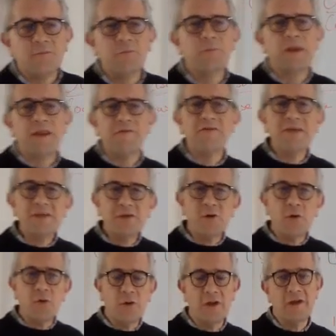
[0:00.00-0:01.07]

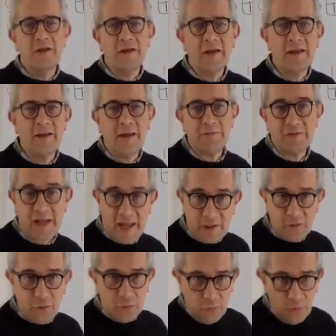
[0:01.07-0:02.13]
beneficio eh, en
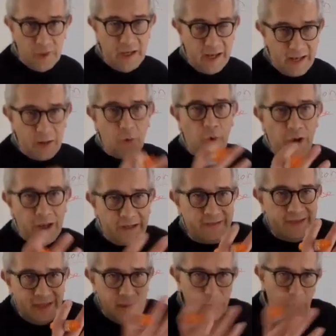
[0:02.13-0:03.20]
abstracto, ¿no? en, el
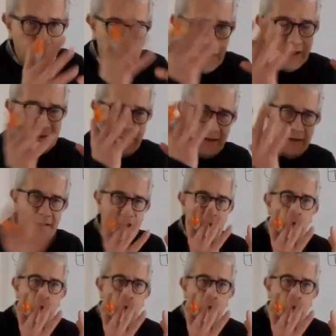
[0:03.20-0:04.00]
colectivo, en, la